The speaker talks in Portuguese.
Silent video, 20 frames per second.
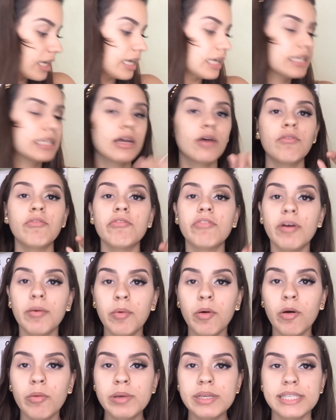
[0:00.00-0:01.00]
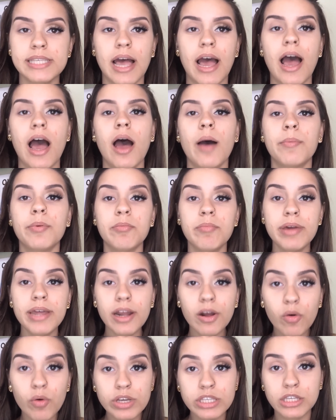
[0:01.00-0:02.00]
Então, vamos começar. A
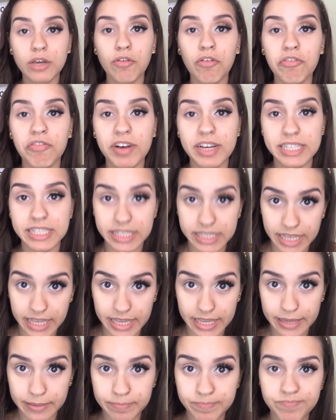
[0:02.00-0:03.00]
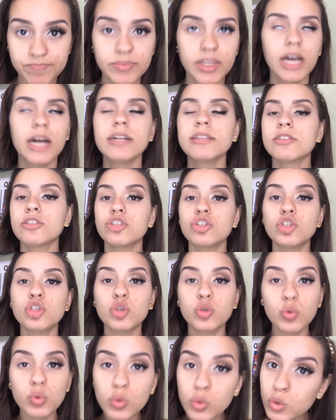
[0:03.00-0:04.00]
primeira coisa que eu vou fazer antes de
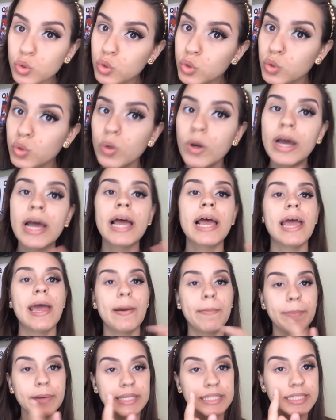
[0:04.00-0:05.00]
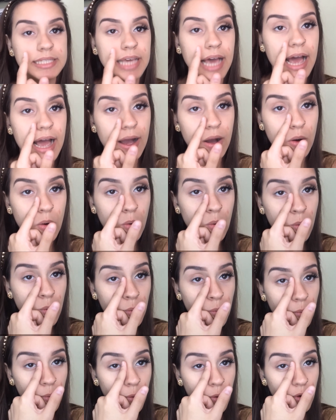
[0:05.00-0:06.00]
tudo, é passar
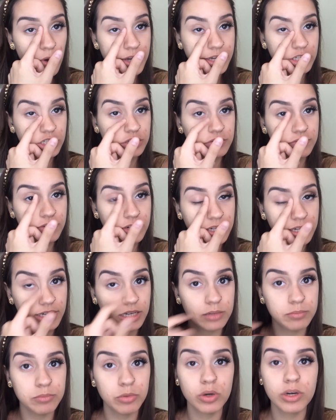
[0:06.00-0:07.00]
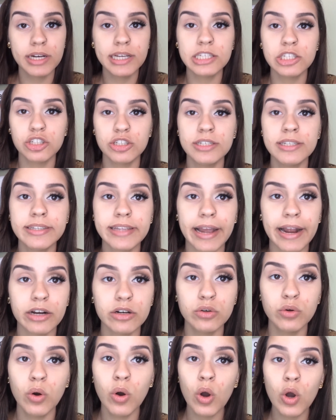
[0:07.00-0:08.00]
um corretivo aqui no meu cantinho
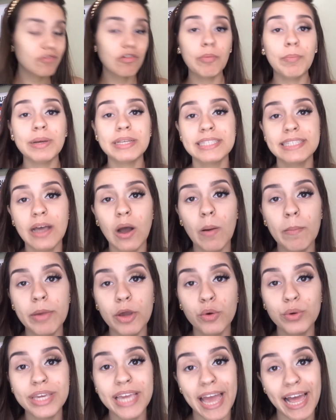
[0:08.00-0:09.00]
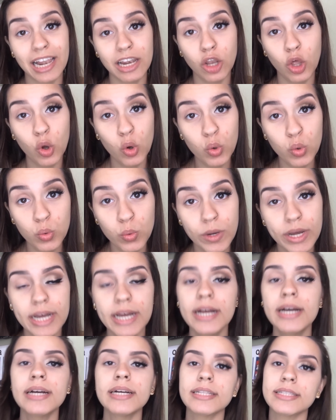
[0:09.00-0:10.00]
interno. Vou passar o meu Yellow
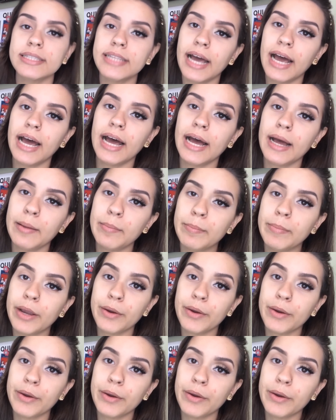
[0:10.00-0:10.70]
da